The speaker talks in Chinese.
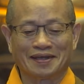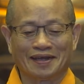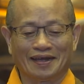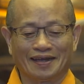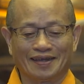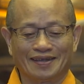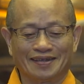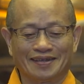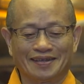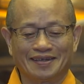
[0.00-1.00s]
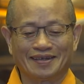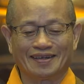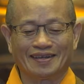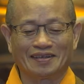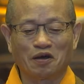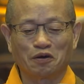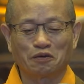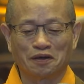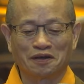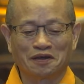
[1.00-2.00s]
啊，然
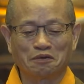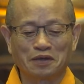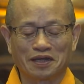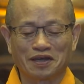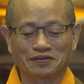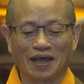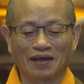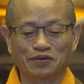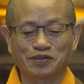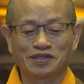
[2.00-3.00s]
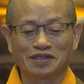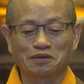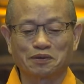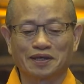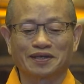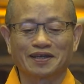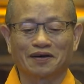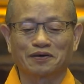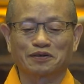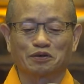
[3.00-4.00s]
后为了要抬高自己，为了
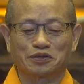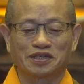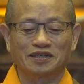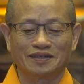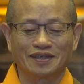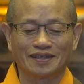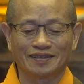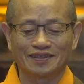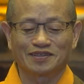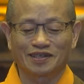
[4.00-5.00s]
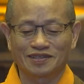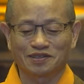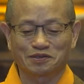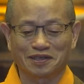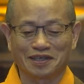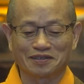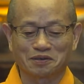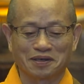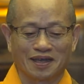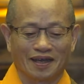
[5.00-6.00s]
要有吸引力，那接着说也
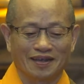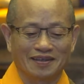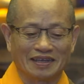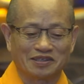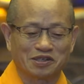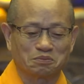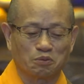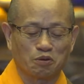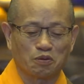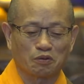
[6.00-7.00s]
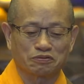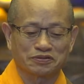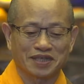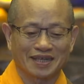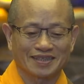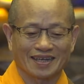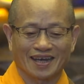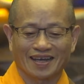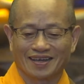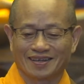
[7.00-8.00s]
说，哎，你是某某菩萨再
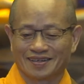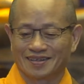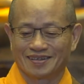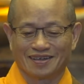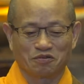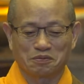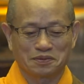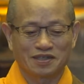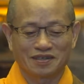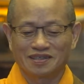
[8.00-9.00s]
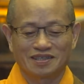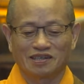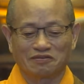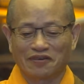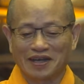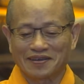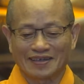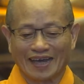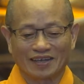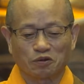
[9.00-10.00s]
来，我们是一起发愿
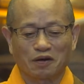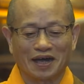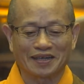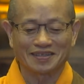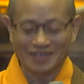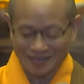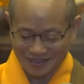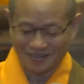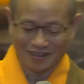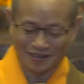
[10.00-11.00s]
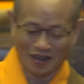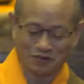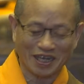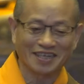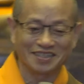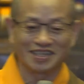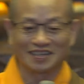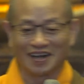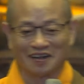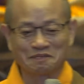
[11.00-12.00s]
来的，哇，一下子搞在一起了。